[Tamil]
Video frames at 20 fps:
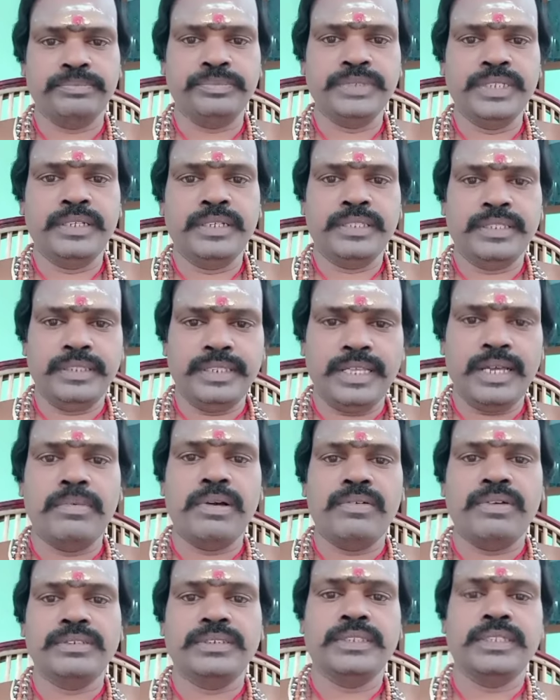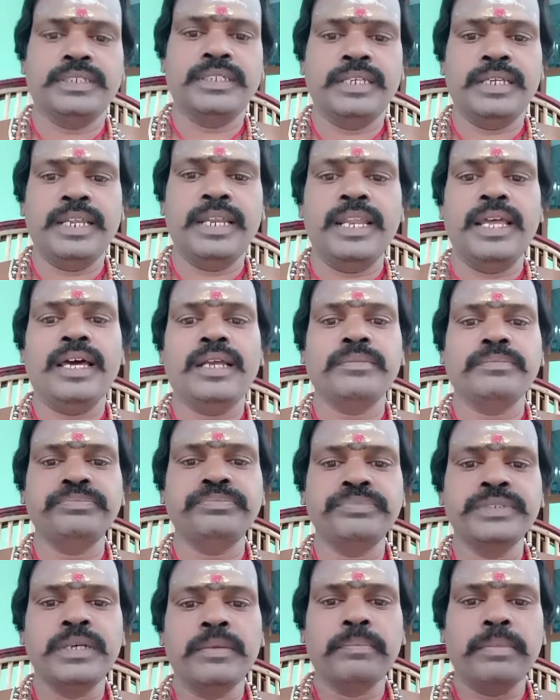இந்த அமாவாசைக்கு எல்லோரும்
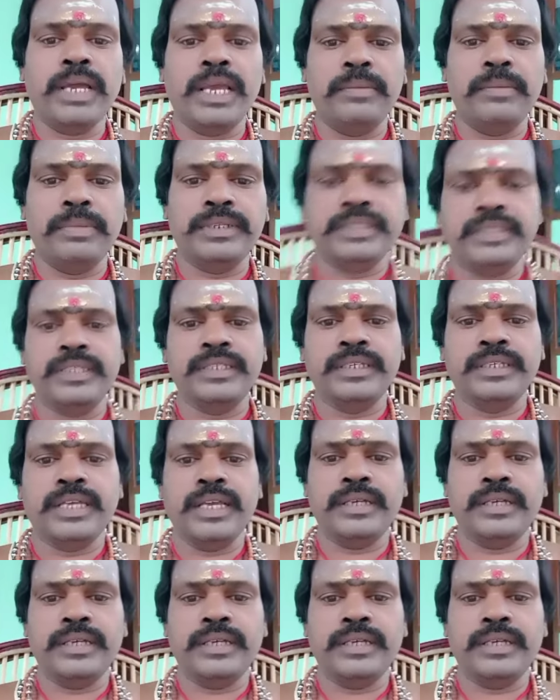பயன்படுத்திக்கோங்க